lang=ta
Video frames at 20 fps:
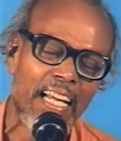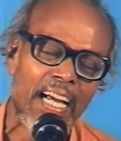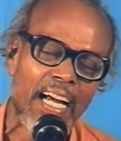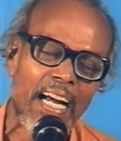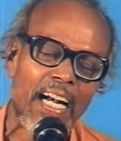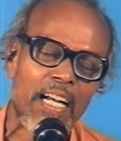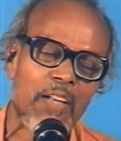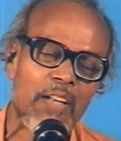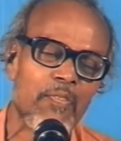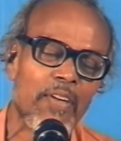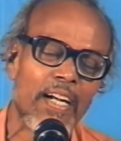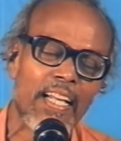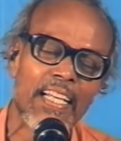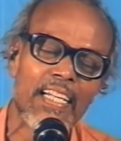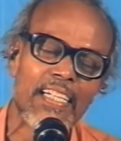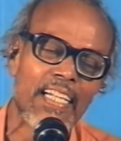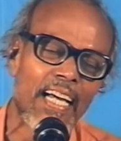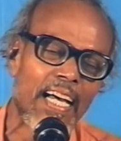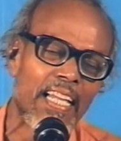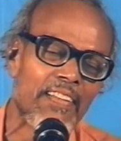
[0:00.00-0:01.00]
அப்படியே
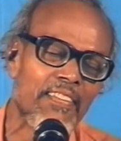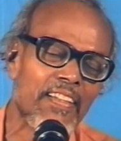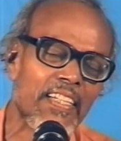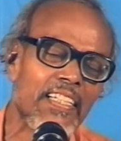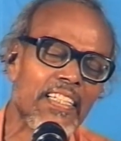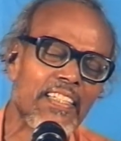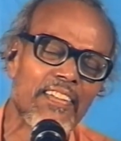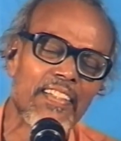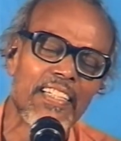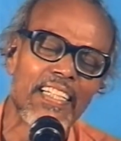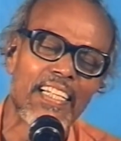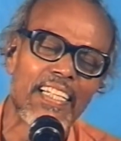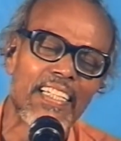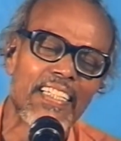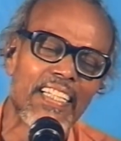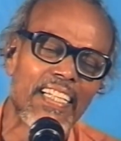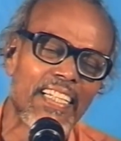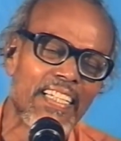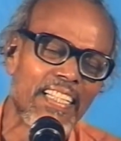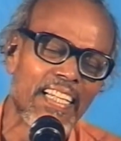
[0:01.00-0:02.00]
மடையர்கள் அது வேணும் இது வேணும் கேது
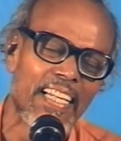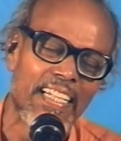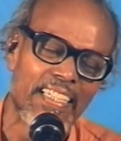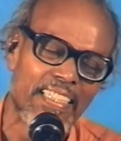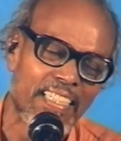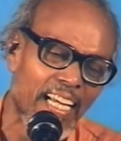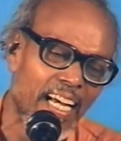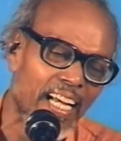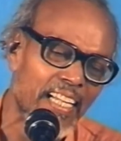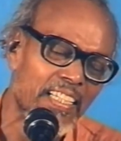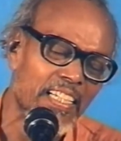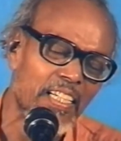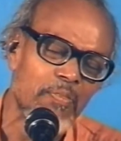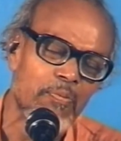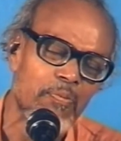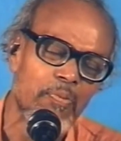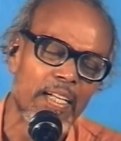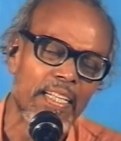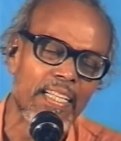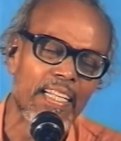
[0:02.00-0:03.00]
என்னை என்னை
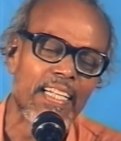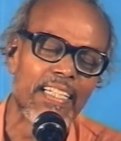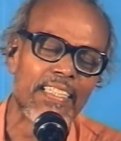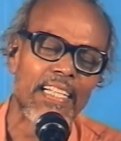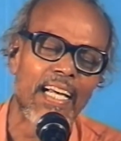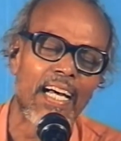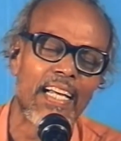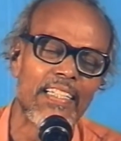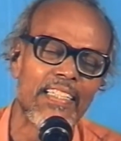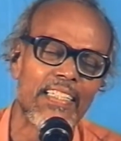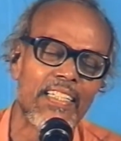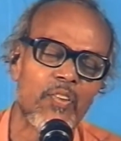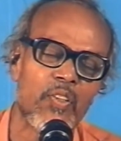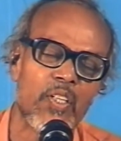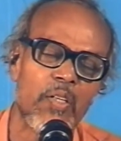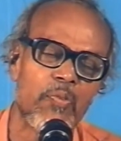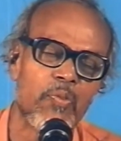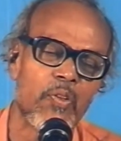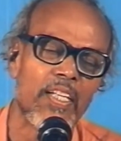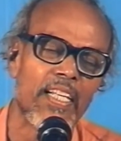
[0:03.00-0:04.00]
இருப்பாய் என்னை சார்ந்து
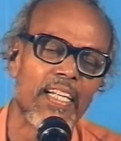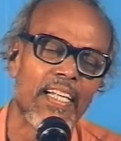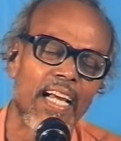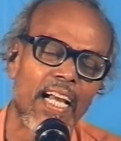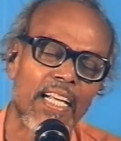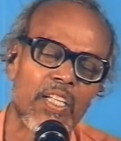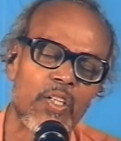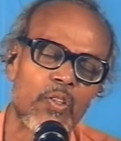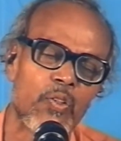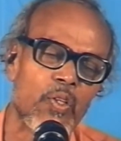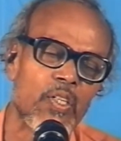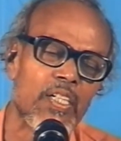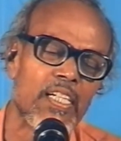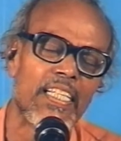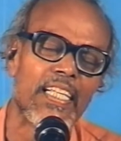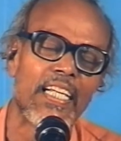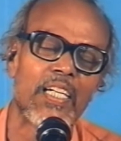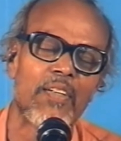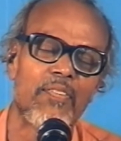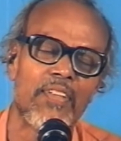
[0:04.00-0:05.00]
உன்னை போல் என்னை ஆக்கிக்கொள்ளுன்னு
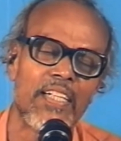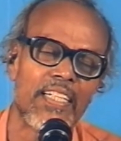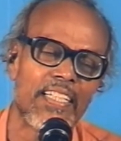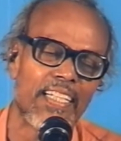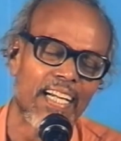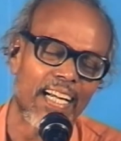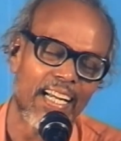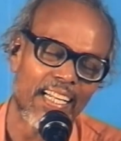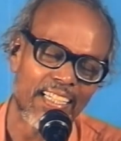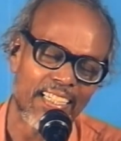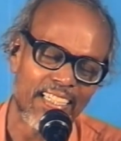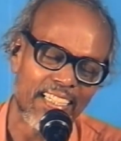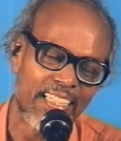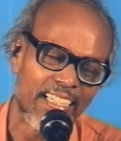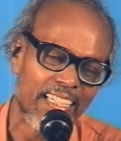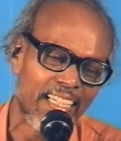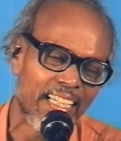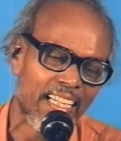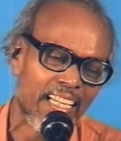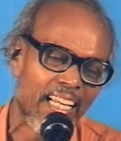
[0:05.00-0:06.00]
கேட்கப்பட்டுகிறார்கள்
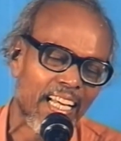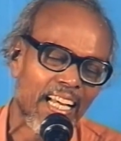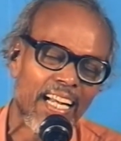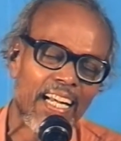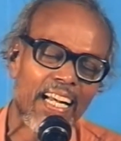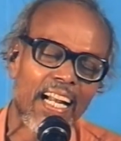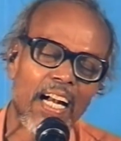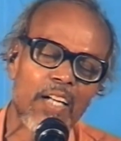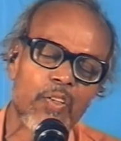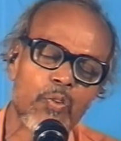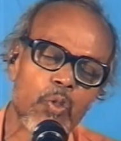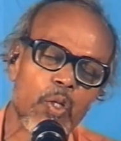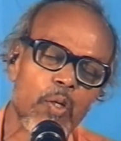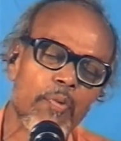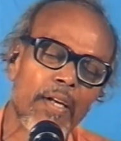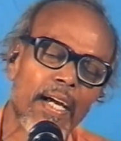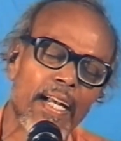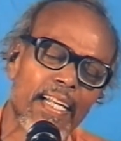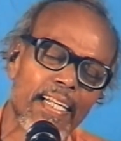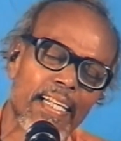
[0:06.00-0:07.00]
நான்
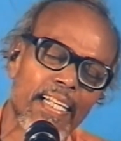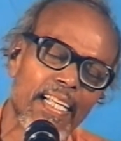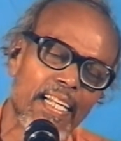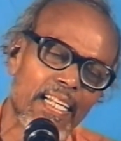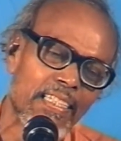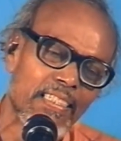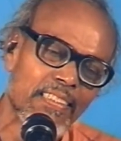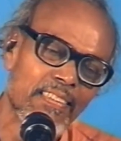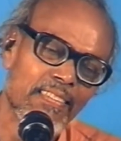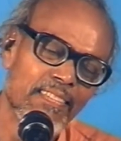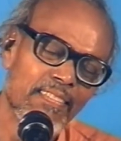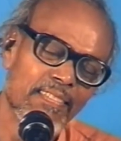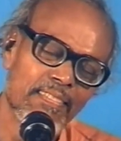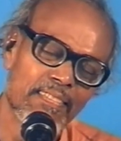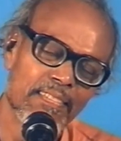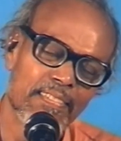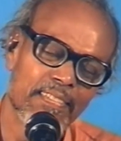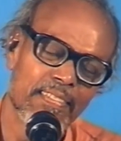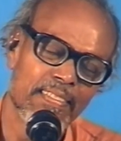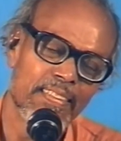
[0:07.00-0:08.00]
தூய்மையான நீர்
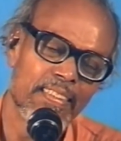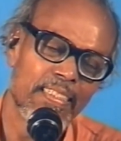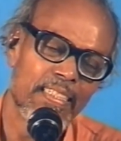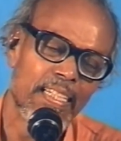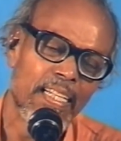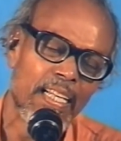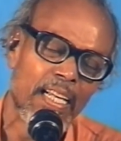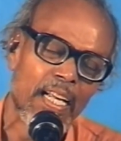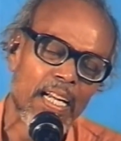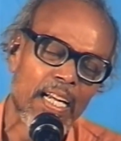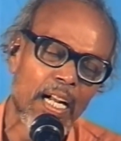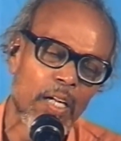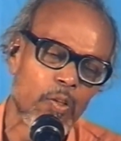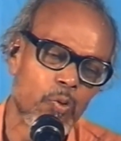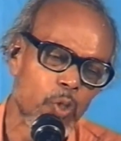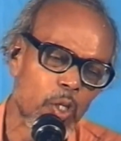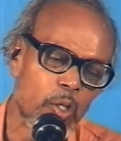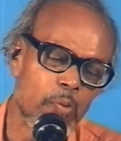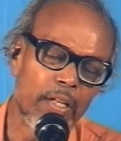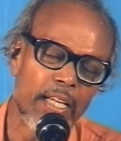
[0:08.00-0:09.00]
நான்
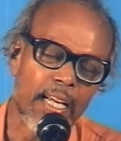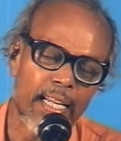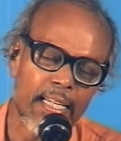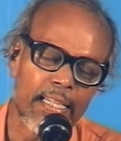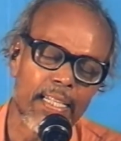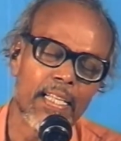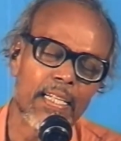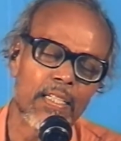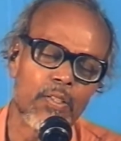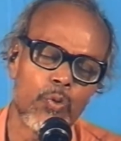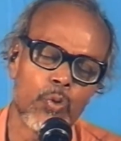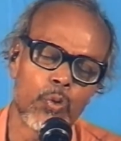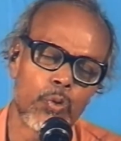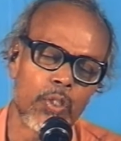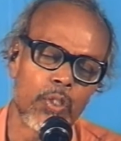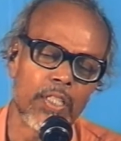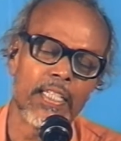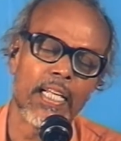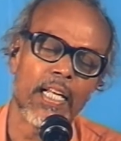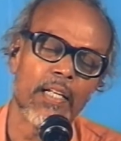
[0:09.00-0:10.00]
தூய்மையான நீர்
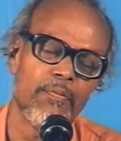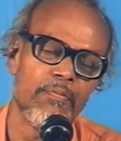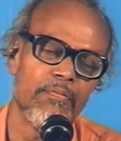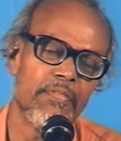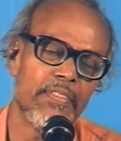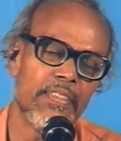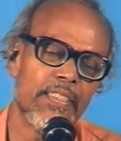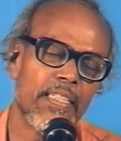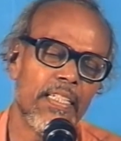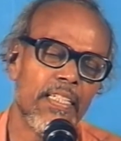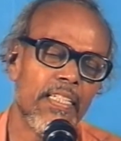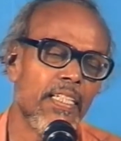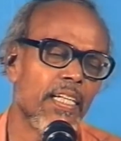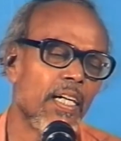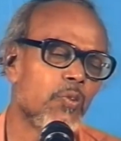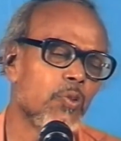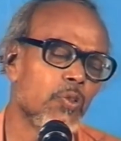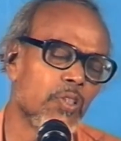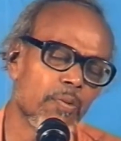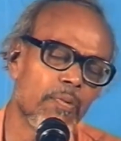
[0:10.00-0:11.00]
சுத்த ஜலம் நீ
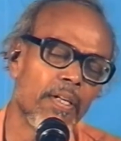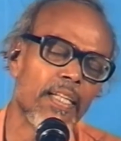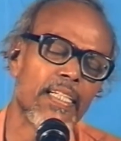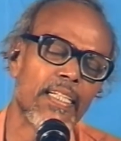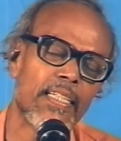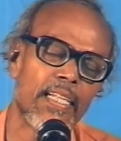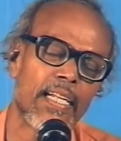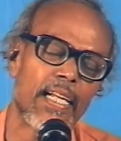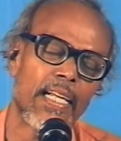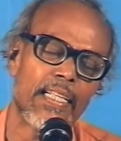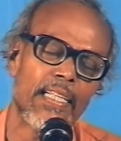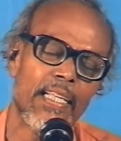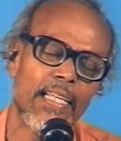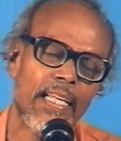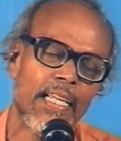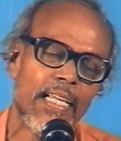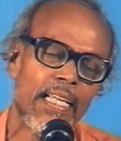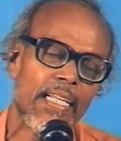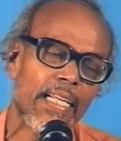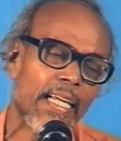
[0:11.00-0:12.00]
அசுத்தமாக இருக்கிறாய்
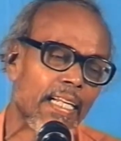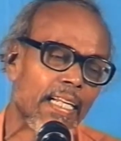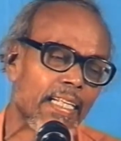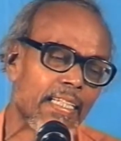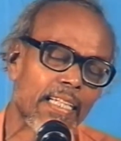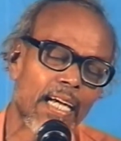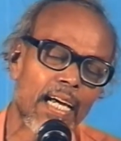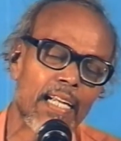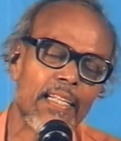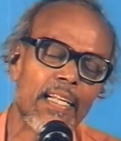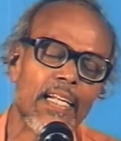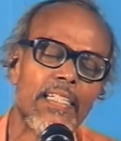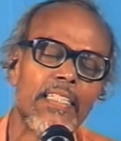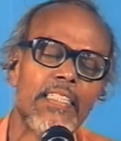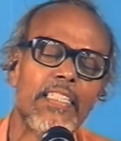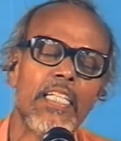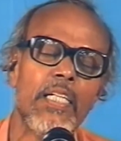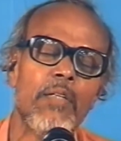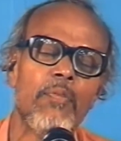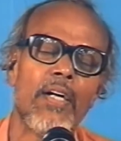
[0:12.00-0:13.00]
என்னை சார்ந்தால்
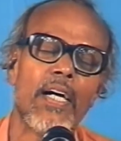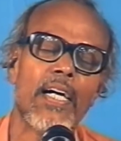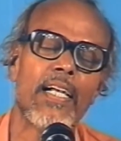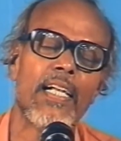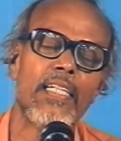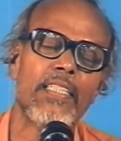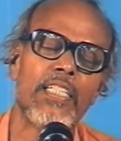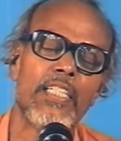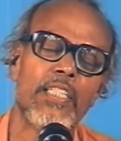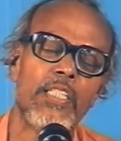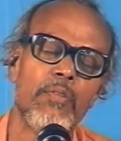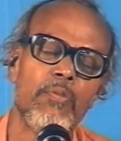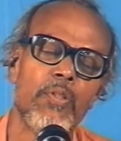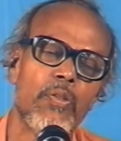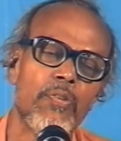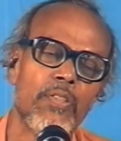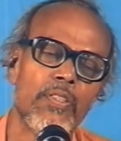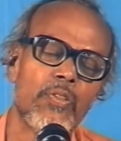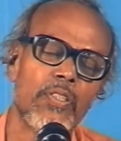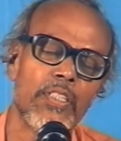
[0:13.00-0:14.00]
நிச்சயமாக நான் செற்றி
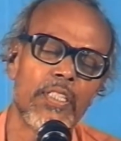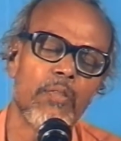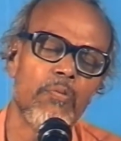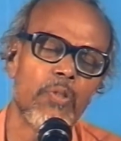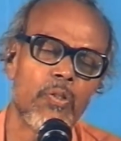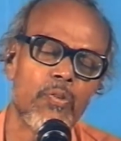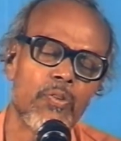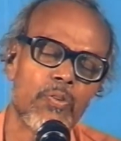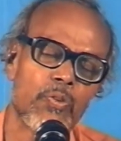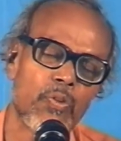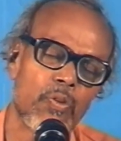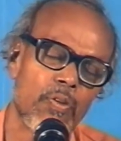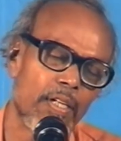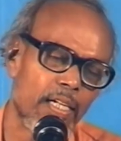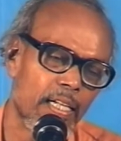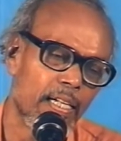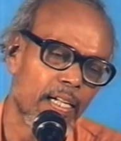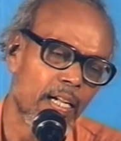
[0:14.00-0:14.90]
பெறுவேன் சுத்தி பெறுவேன் சொல்லுவாங்க